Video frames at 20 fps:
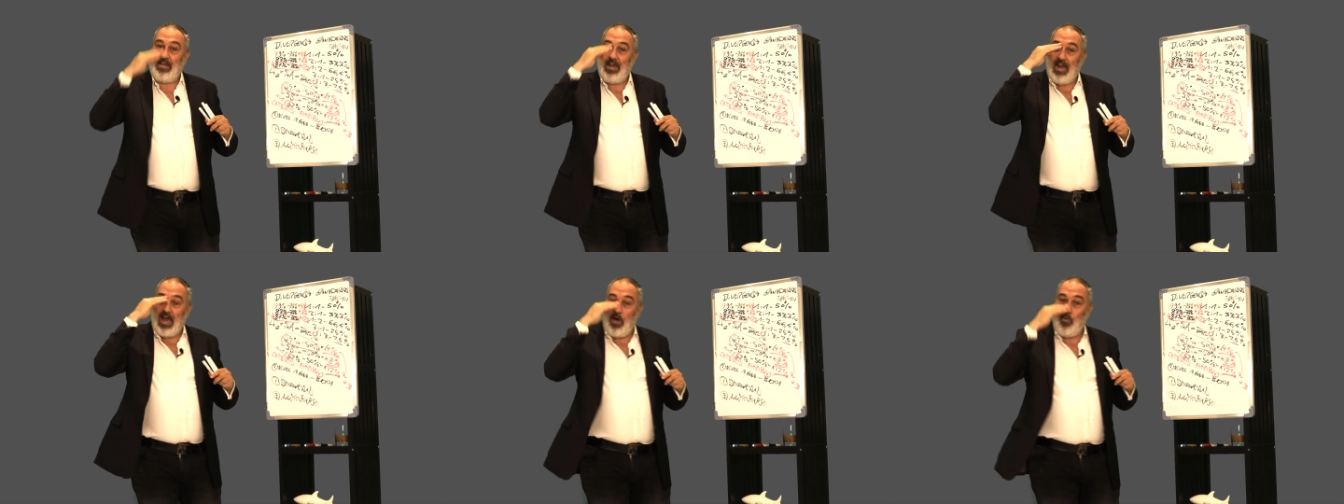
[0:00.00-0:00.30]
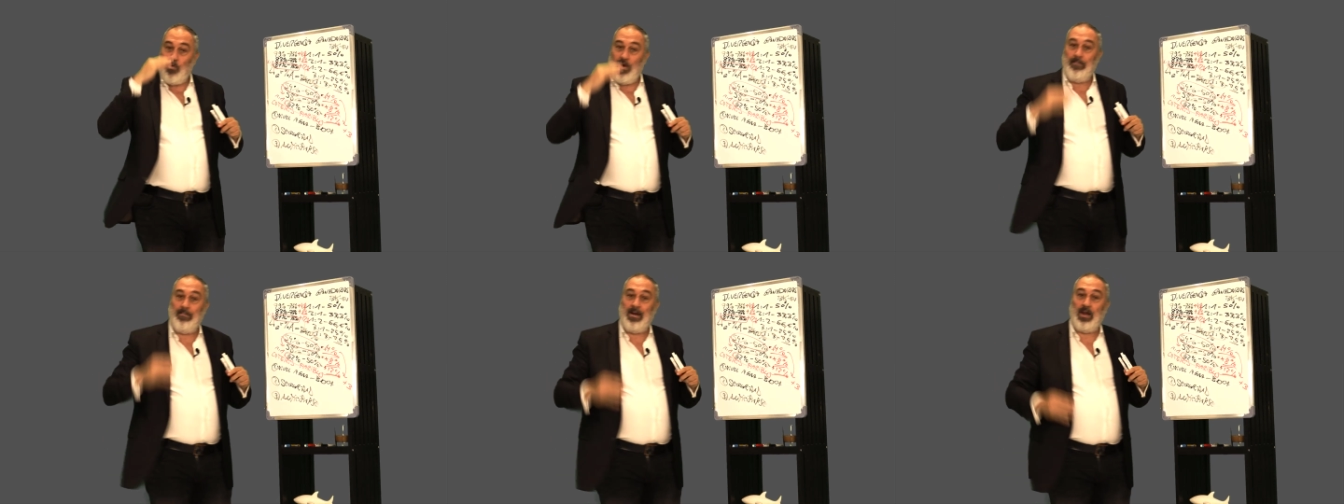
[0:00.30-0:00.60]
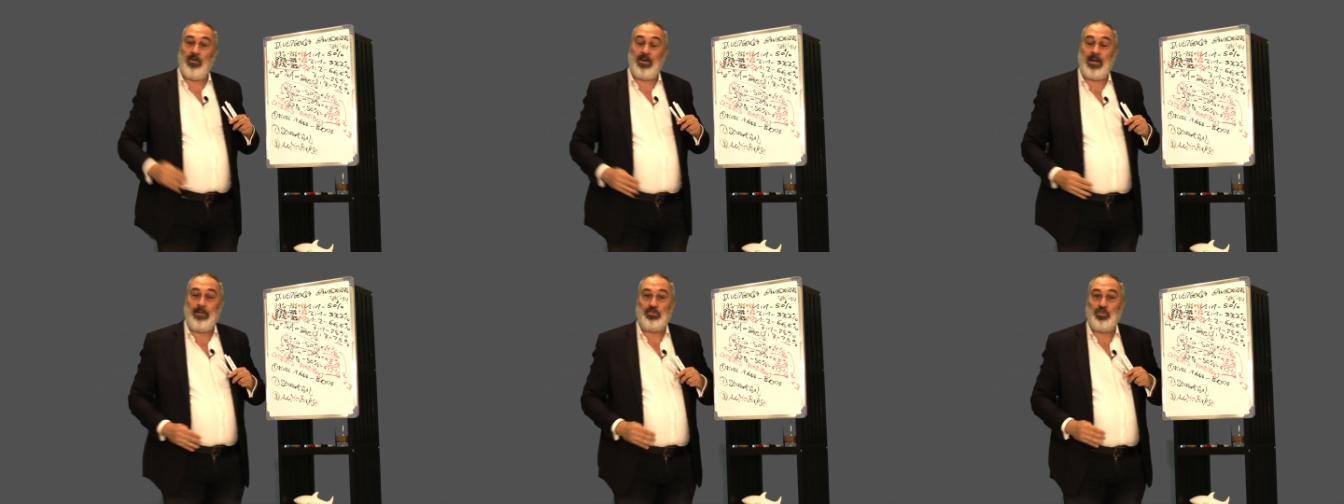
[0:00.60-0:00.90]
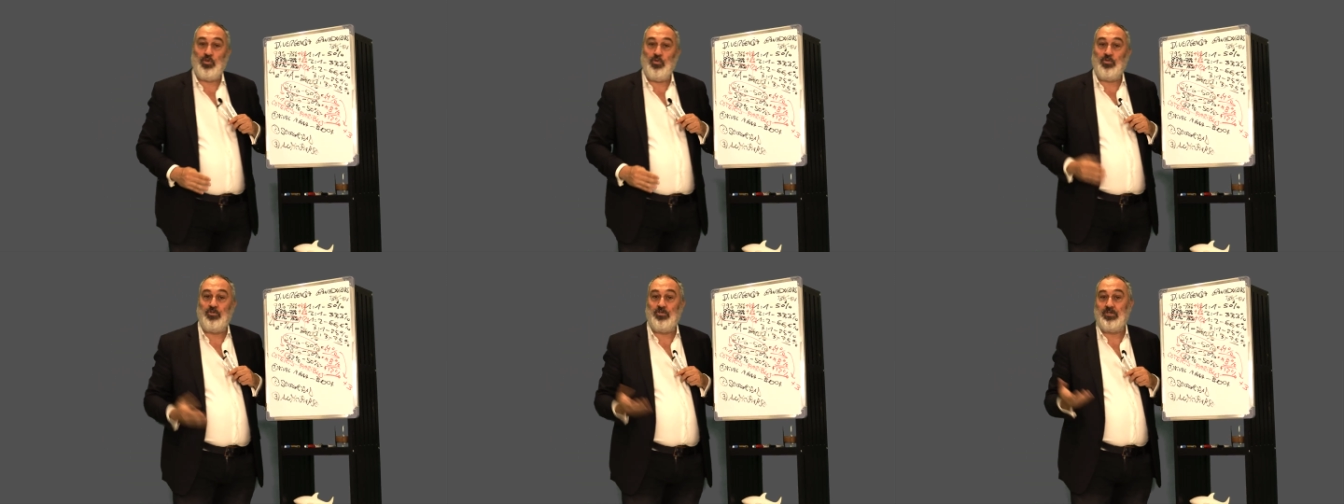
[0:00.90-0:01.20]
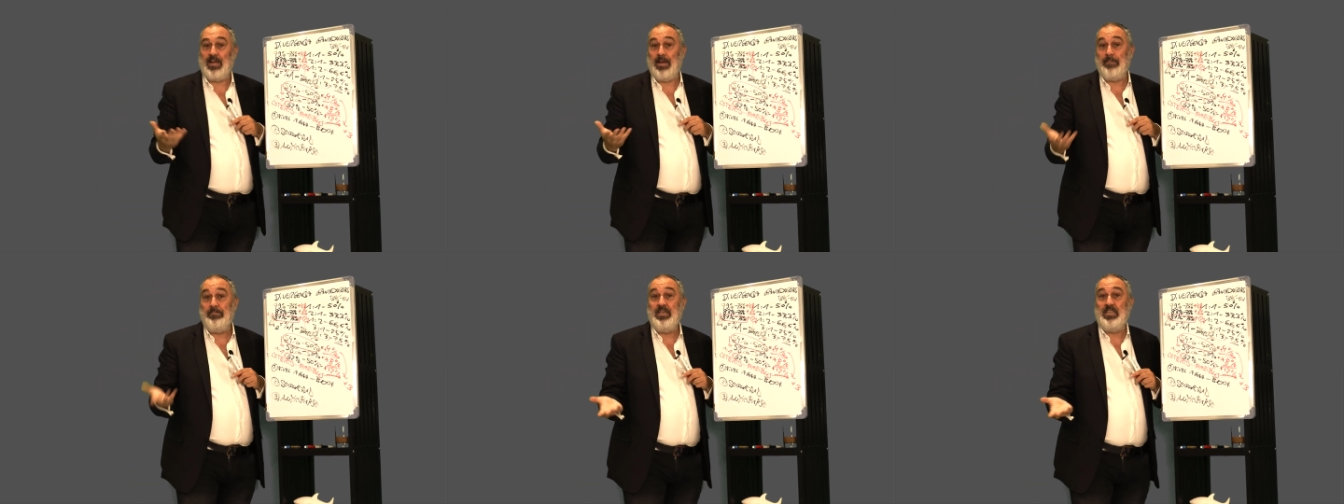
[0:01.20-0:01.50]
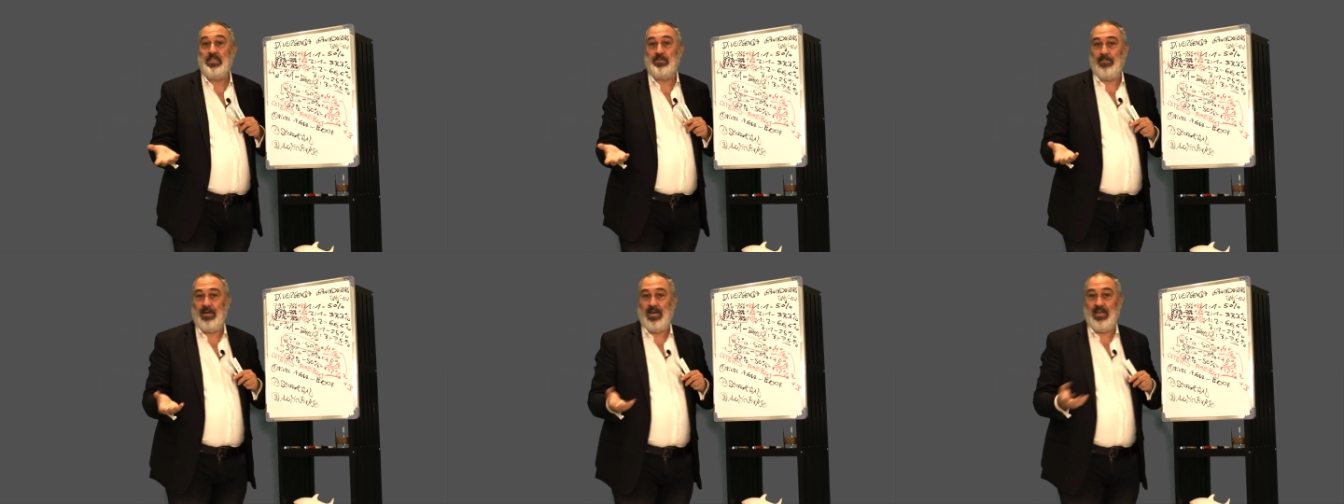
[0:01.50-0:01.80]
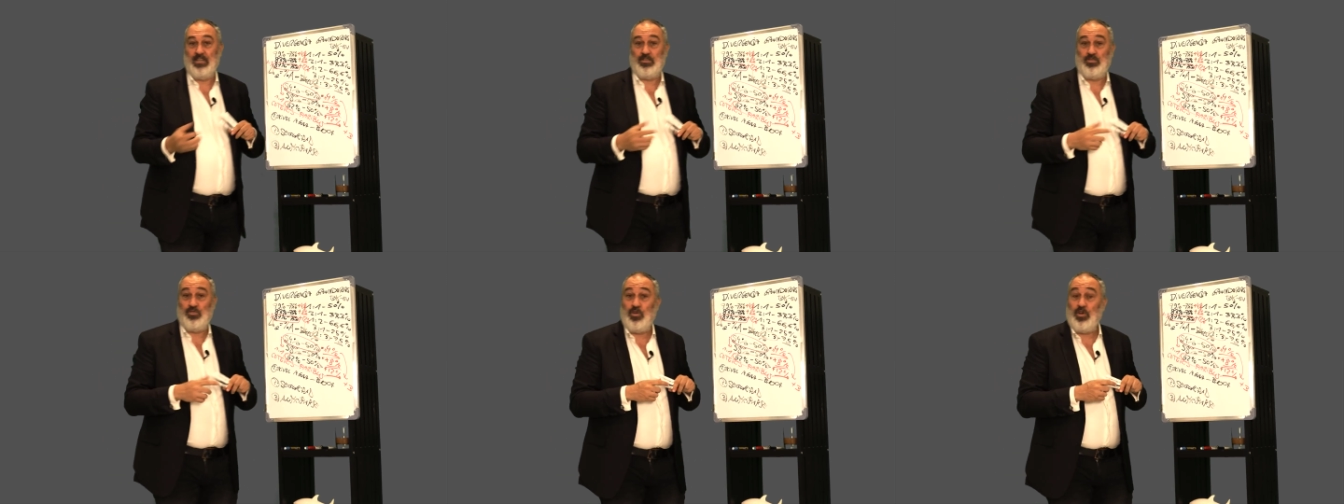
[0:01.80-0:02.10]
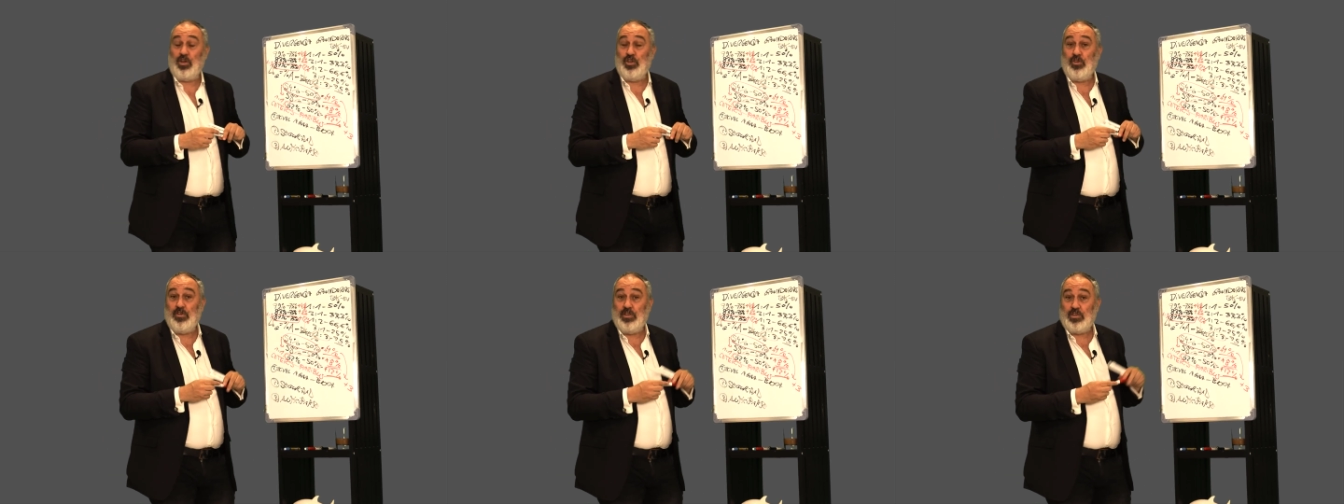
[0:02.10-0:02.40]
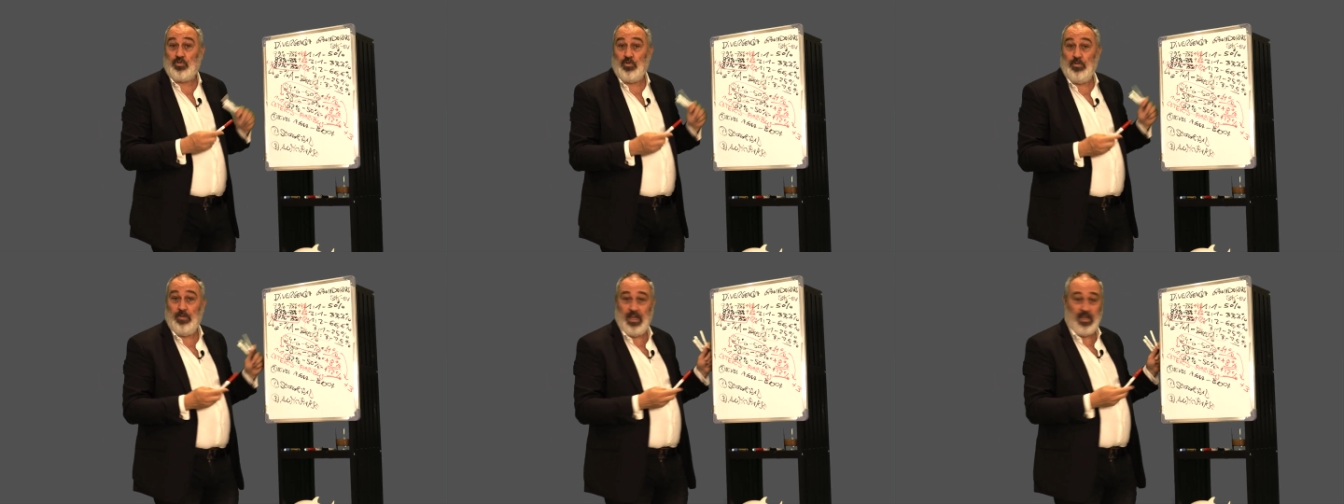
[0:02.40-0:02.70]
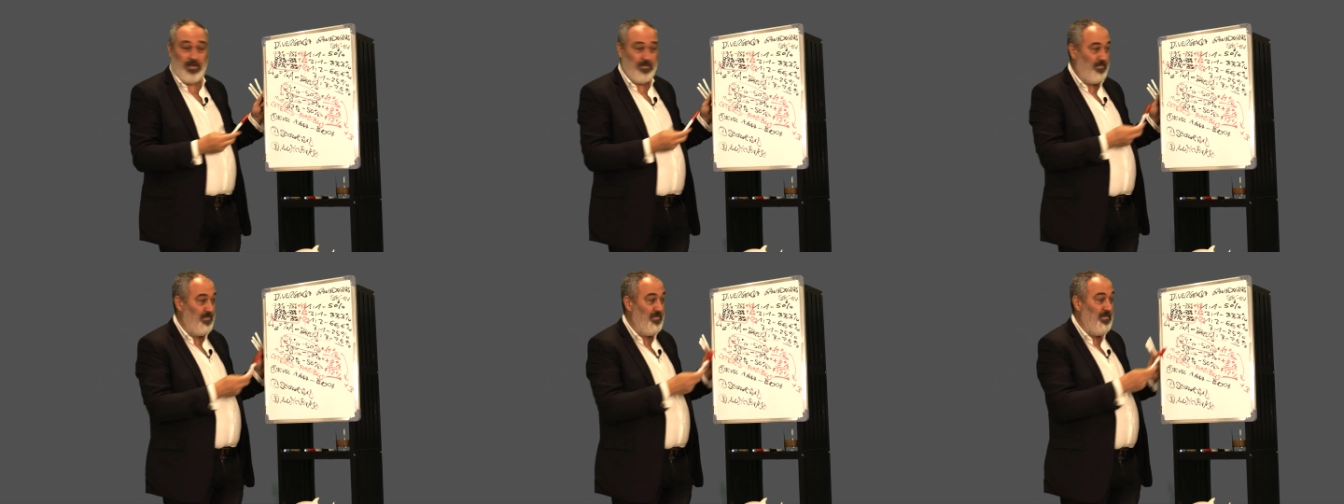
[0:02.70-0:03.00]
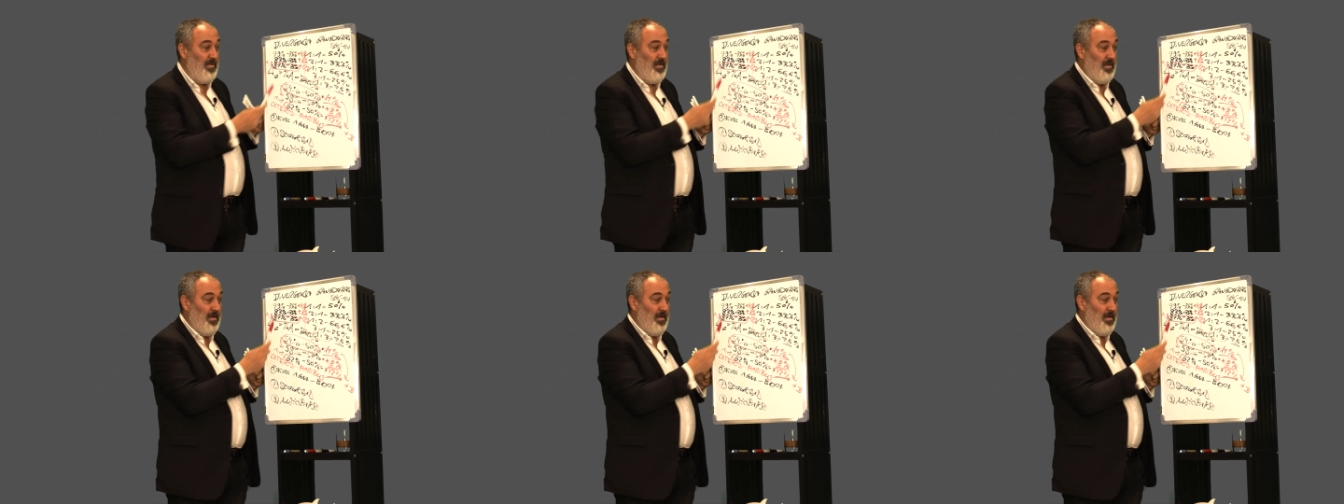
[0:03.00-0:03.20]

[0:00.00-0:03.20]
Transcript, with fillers: del agua en valor absoluto es la misma. Esto es lo que yo descubrí.